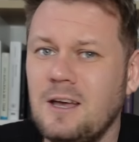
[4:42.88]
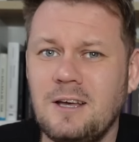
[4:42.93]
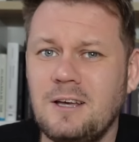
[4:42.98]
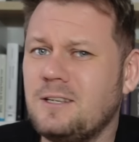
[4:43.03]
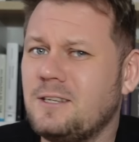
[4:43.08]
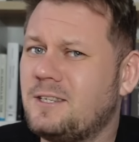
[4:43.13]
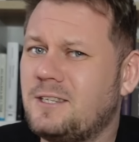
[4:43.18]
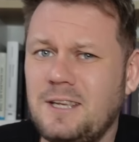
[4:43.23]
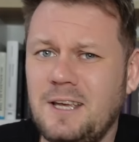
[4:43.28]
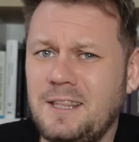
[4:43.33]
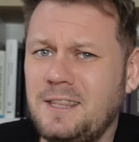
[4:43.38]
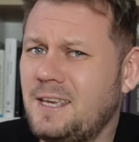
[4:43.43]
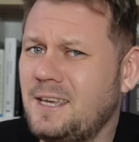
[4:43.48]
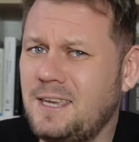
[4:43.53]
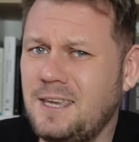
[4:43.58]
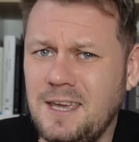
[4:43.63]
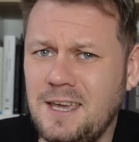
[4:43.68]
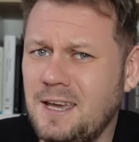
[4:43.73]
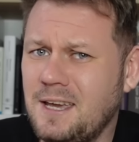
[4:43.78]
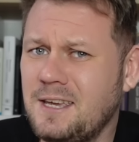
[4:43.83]
За
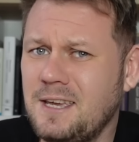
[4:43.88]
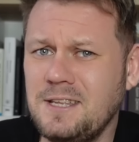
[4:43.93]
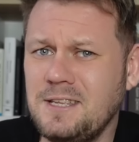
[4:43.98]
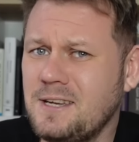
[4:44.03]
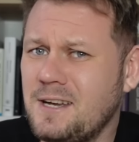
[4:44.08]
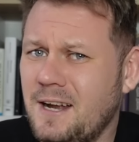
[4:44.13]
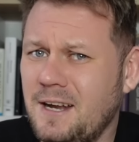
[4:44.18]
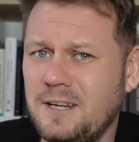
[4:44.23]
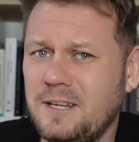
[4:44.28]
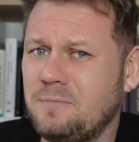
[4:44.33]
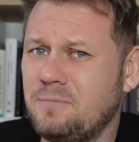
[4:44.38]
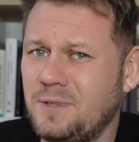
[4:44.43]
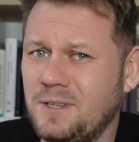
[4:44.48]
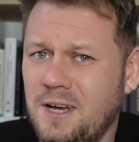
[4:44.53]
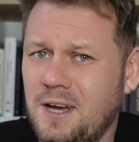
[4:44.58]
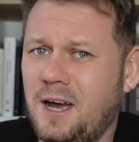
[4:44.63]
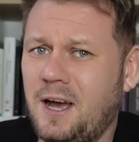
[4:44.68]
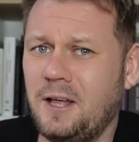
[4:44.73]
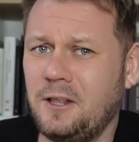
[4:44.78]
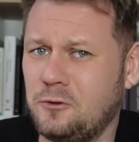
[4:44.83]
такие гениальные
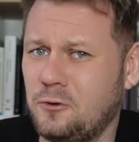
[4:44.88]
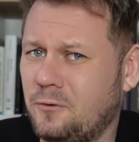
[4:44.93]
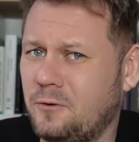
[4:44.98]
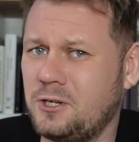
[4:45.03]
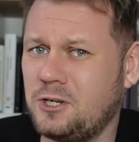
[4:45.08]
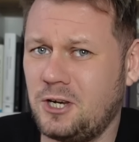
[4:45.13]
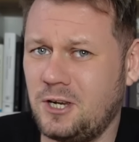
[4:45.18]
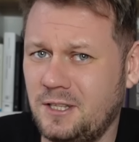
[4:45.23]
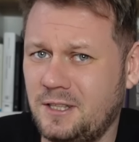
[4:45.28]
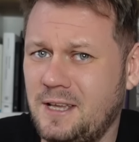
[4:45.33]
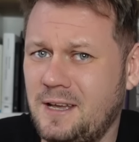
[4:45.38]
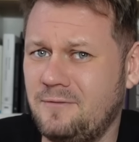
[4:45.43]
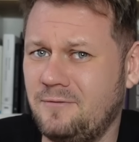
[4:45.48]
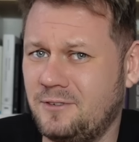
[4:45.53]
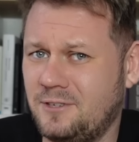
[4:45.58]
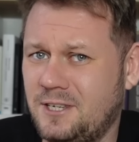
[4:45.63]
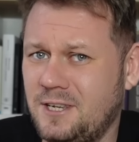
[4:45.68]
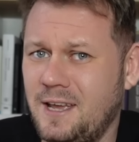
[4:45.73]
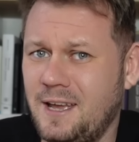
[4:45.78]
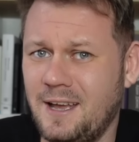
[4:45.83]
многоходовочки там
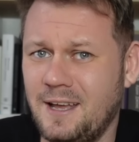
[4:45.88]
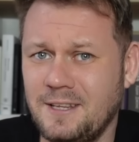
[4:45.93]
все